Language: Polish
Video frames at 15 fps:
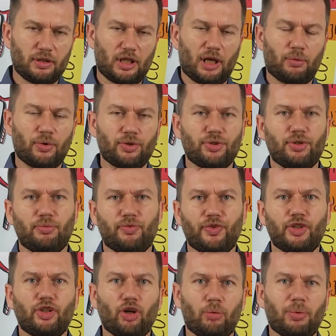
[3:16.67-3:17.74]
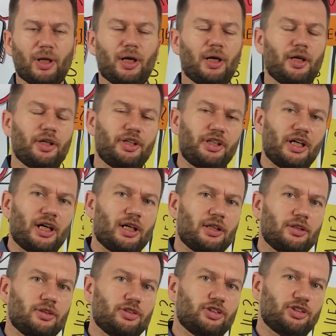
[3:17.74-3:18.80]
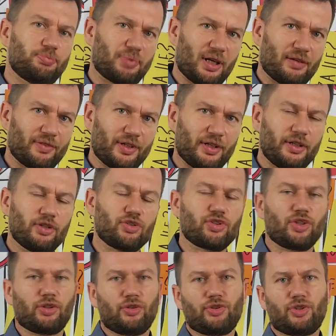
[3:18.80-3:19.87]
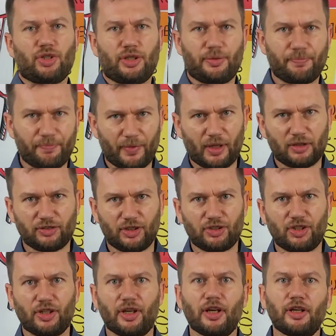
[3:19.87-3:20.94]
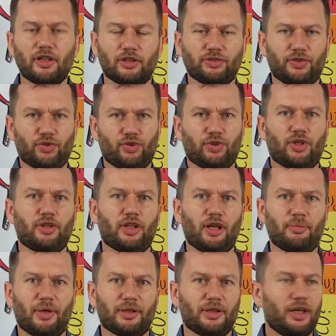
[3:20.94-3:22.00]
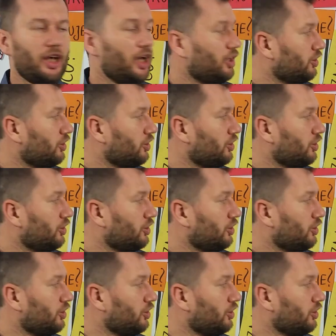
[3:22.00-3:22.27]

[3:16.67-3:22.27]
całość i mówi: Dobra, ja sprawię, że to się wadzieje i rozwiąże ten temat.